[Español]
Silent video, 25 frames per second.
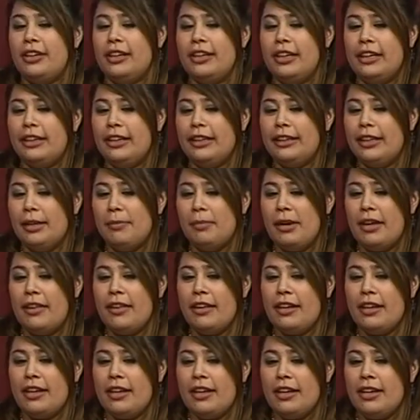de este tema
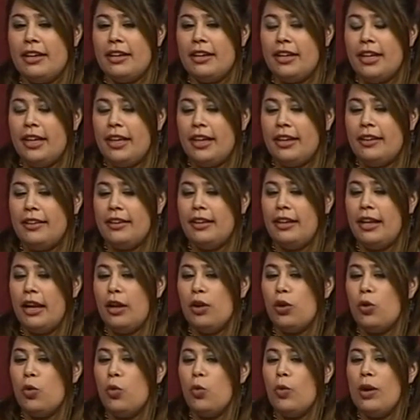de, la
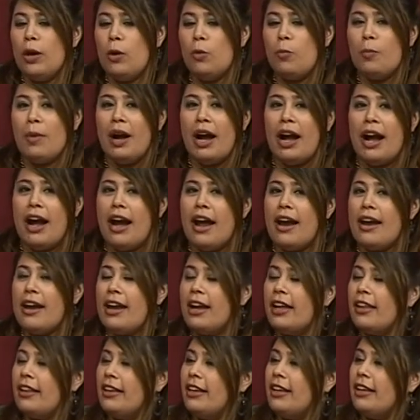locura
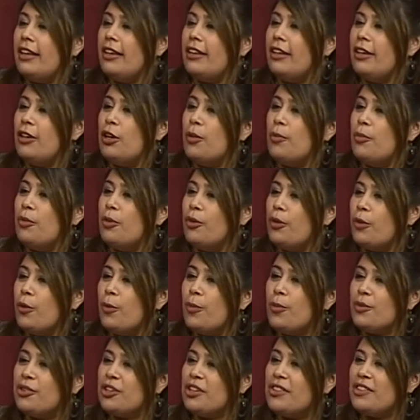humana, de, cómo,
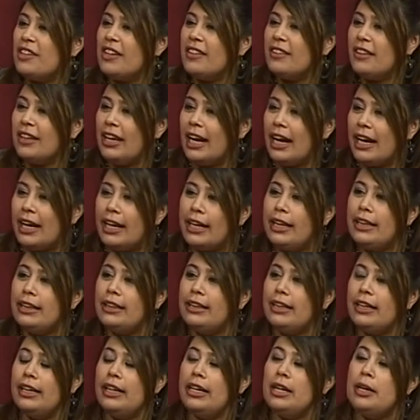cómo se siente la
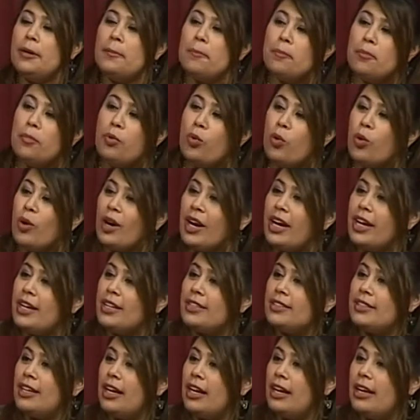gente, busca
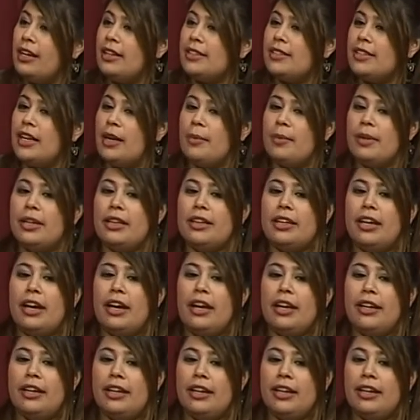esa, esa beta
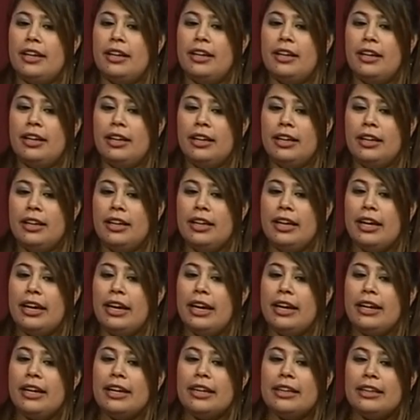en el,
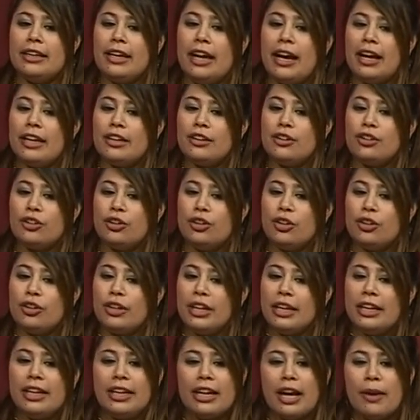en el teatro,
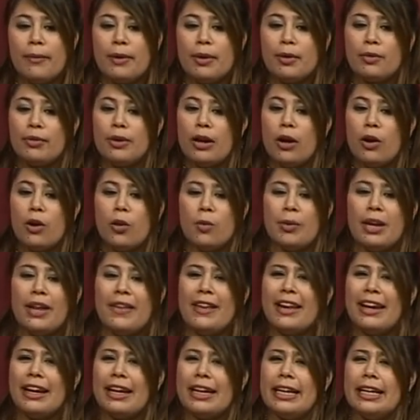de ir a ver una obra,
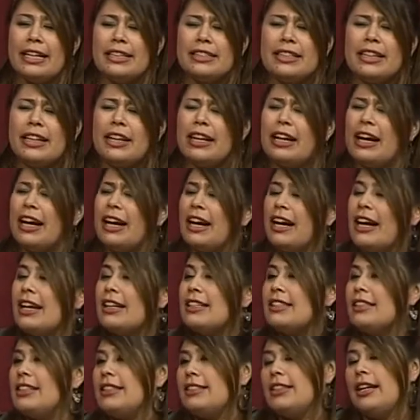de reírse,
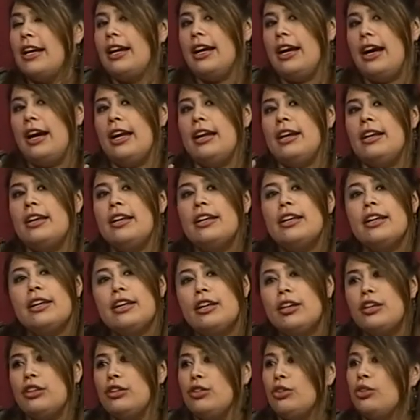relajarse, sacar
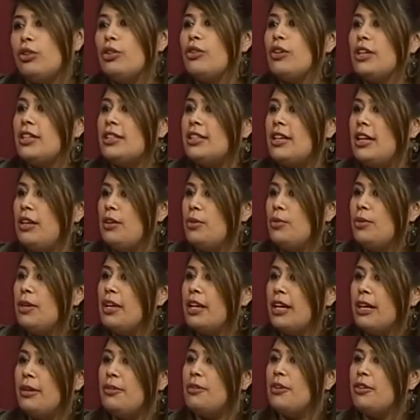toda esa locura. Te
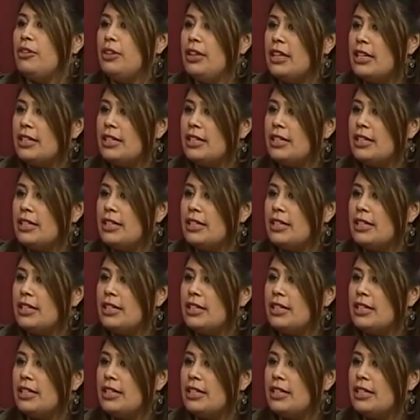lo dice la